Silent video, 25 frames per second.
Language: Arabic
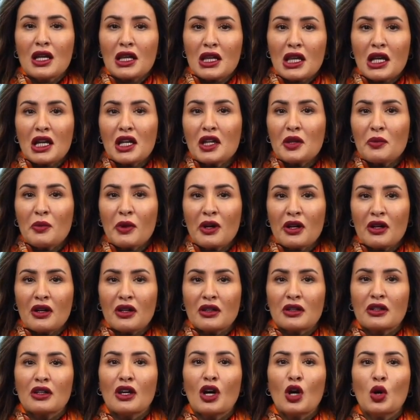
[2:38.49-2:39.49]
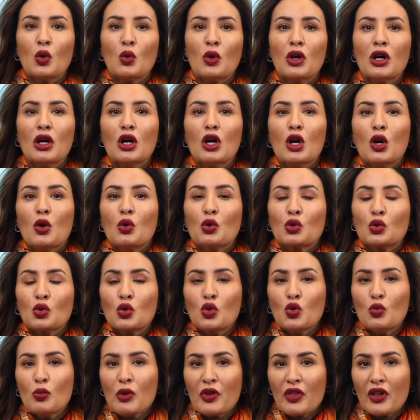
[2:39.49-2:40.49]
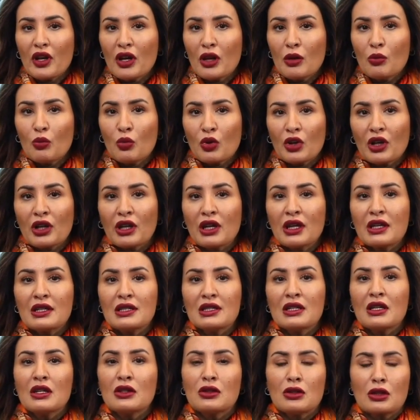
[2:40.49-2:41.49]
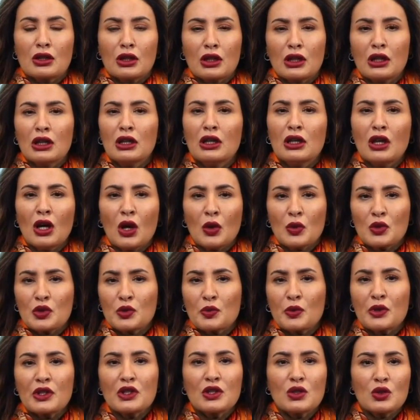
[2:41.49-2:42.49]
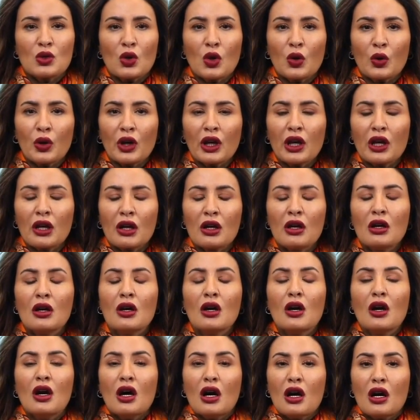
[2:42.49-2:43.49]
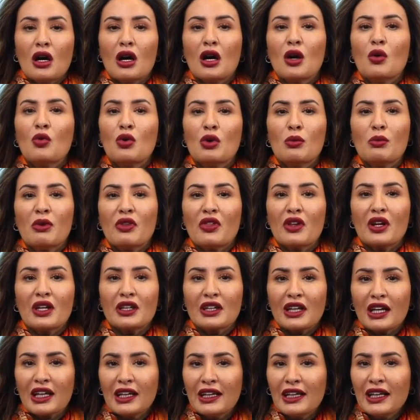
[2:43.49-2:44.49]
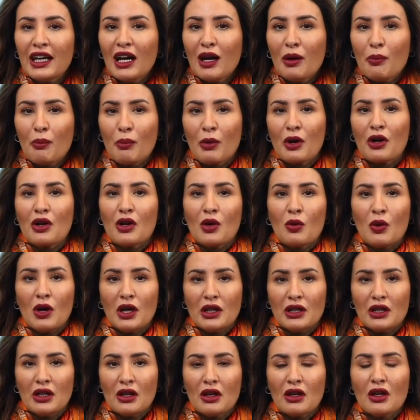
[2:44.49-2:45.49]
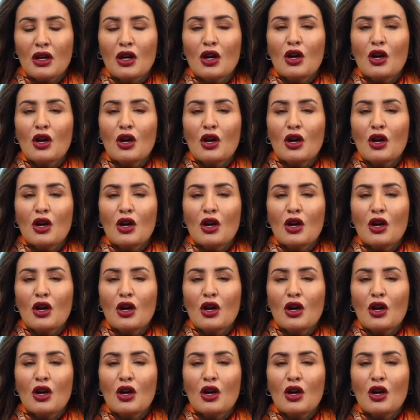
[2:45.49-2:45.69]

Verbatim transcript: ثلاث مرات قهوة وتكون مثلا مركزة تركية أو اسبريسو أو غيره حاول مثلا تخليها مرة واحدة